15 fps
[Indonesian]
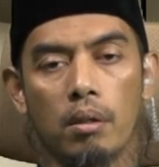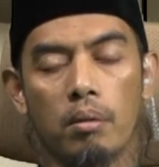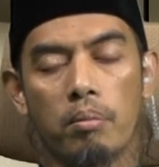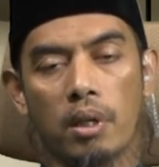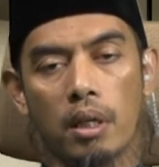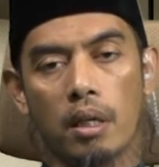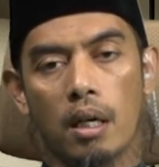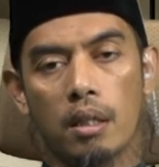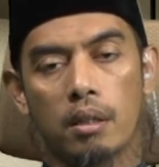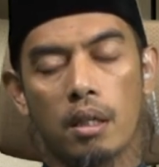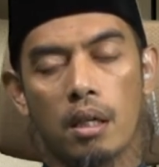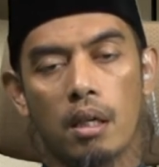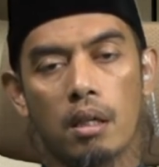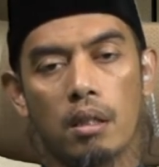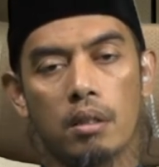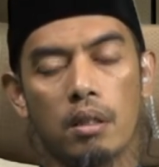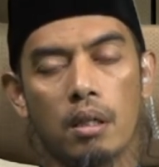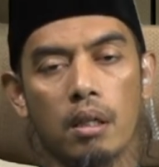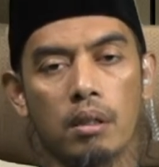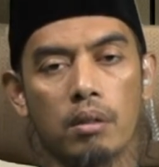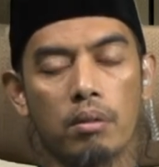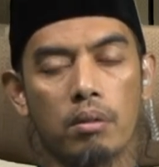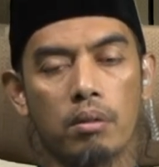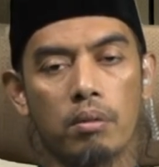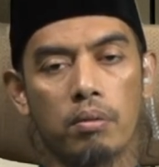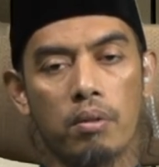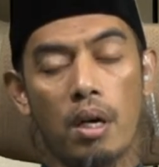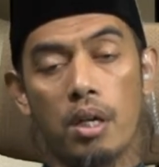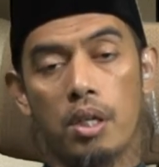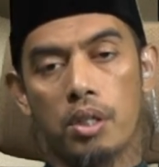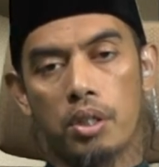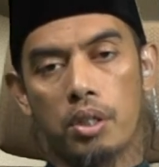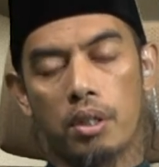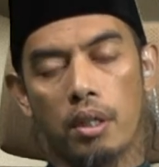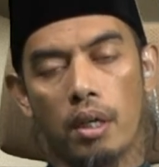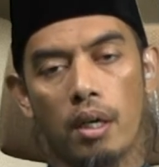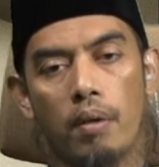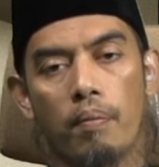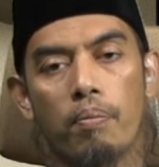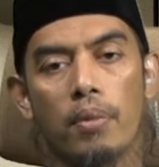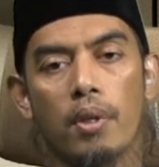berkata yang fahish. Ya.